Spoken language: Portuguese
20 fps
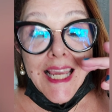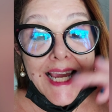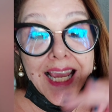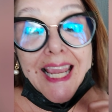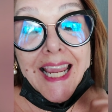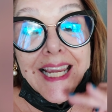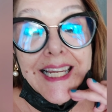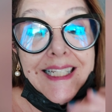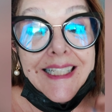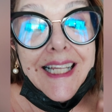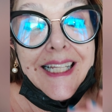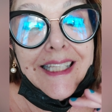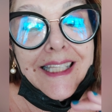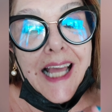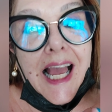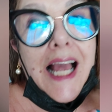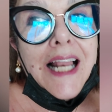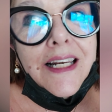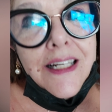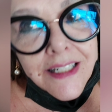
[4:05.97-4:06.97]
em
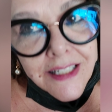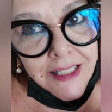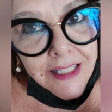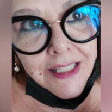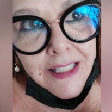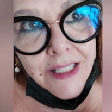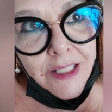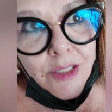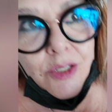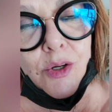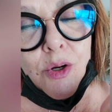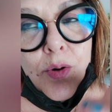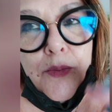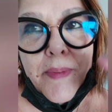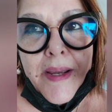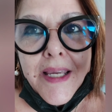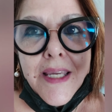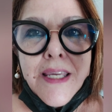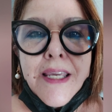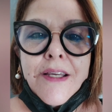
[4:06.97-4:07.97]
detalhes
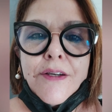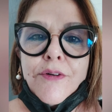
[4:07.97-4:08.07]
como é que